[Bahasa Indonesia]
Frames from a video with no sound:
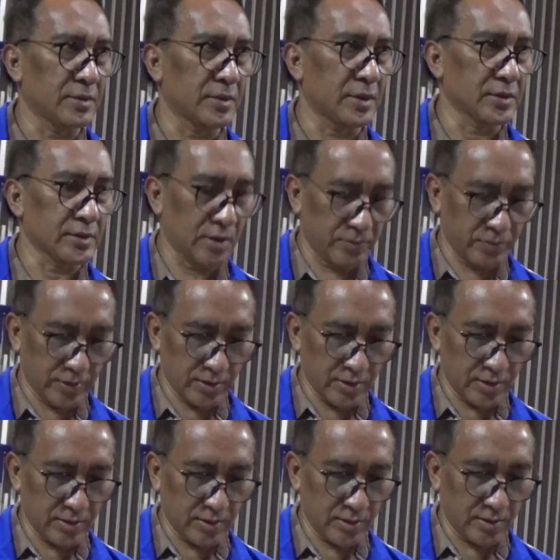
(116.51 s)
Yang selebihnya
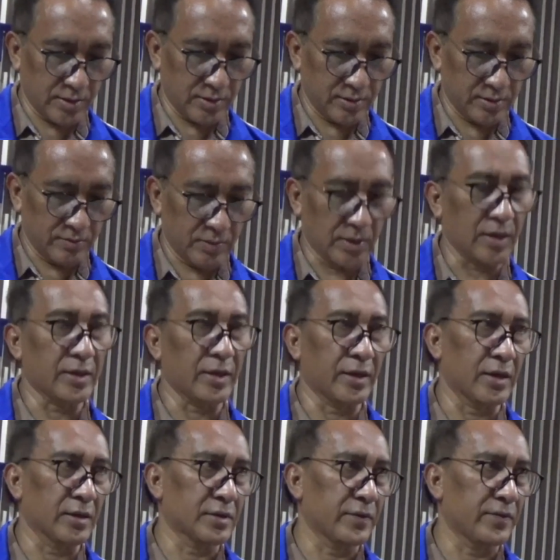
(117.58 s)
adalah malah
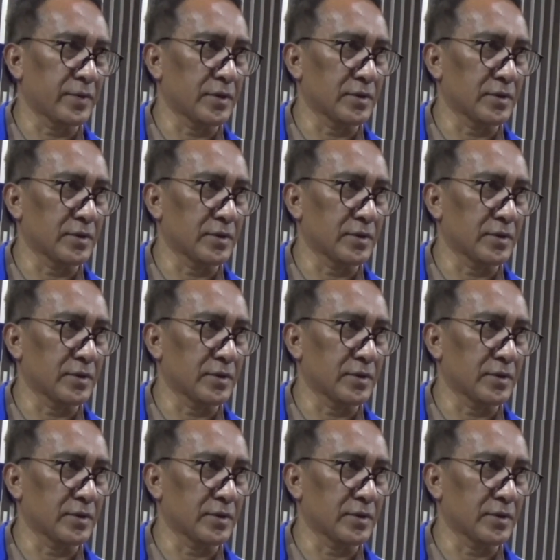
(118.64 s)
negatif